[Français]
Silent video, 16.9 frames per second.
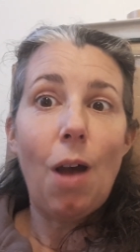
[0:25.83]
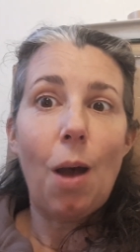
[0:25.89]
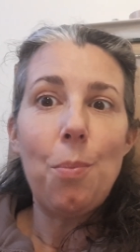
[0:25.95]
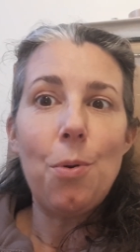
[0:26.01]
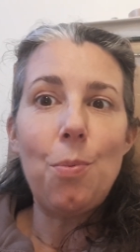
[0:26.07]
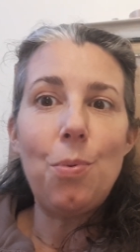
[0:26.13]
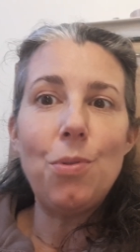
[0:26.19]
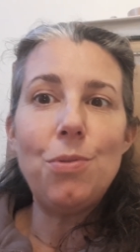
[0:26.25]

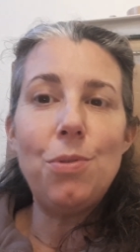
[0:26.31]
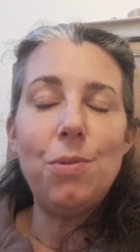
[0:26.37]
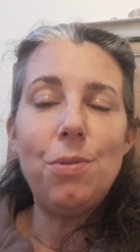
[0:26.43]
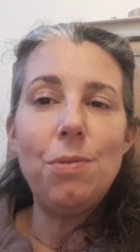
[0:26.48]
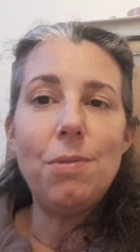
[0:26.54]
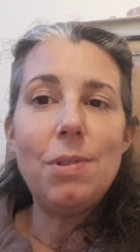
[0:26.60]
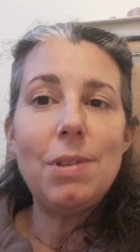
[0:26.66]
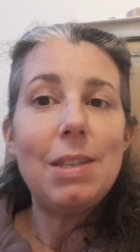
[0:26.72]
peu plus de
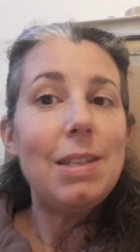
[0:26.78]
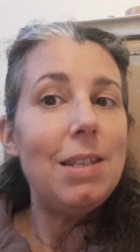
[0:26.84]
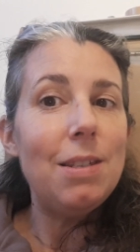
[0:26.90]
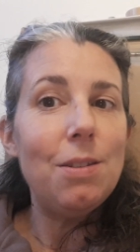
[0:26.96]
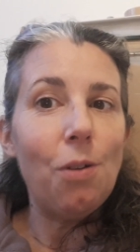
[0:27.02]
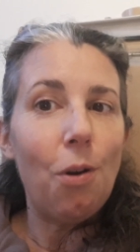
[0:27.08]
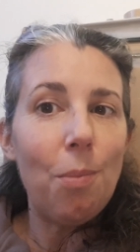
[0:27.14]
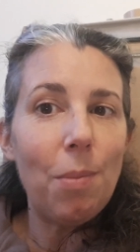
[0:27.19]

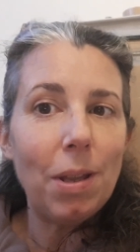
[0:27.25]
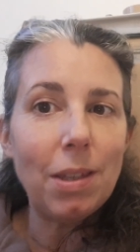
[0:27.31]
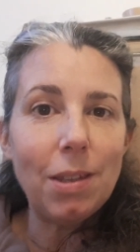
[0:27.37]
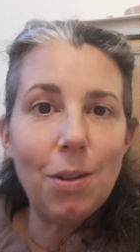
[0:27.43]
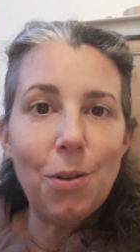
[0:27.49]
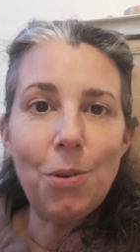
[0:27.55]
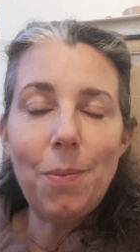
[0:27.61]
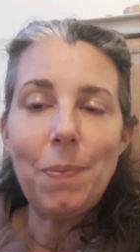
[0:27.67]
six ans
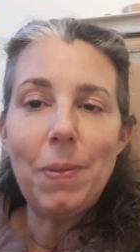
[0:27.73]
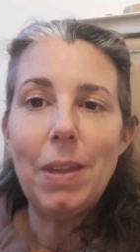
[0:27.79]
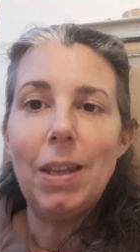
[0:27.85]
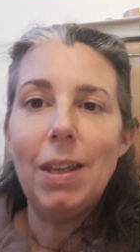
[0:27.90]
maintenant.